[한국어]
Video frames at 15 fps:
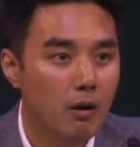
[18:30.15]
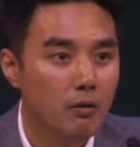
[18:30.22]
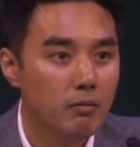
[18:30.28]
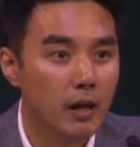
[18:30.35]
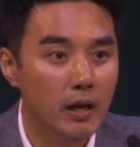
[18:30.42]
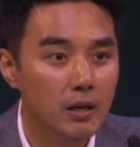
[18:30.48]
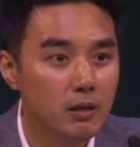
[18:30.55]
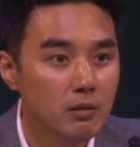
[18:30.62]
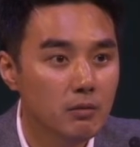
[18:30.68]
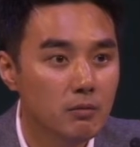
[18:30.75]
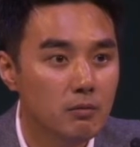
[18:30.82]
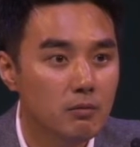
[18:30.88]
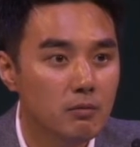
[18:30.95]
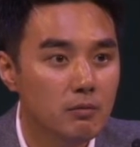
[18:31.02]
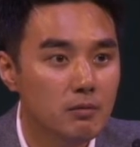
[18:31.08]
나는
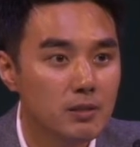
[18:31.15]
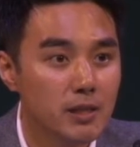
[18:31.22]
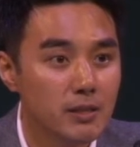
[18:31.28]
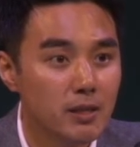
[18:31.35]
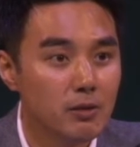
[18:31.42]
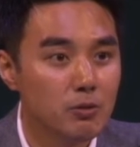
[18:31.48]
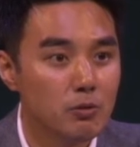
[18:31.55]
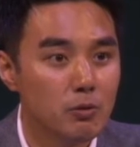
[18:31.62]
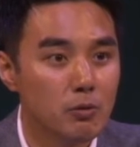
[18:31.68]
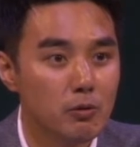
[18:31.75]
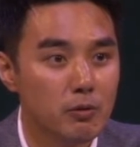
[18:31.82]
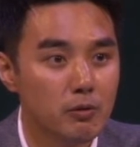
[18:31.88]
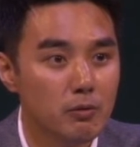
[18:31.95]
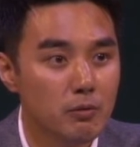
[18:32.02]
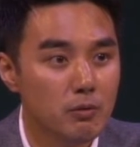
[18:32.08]
세상
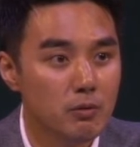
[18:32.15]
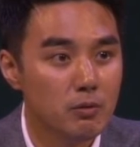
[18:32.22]
쪽은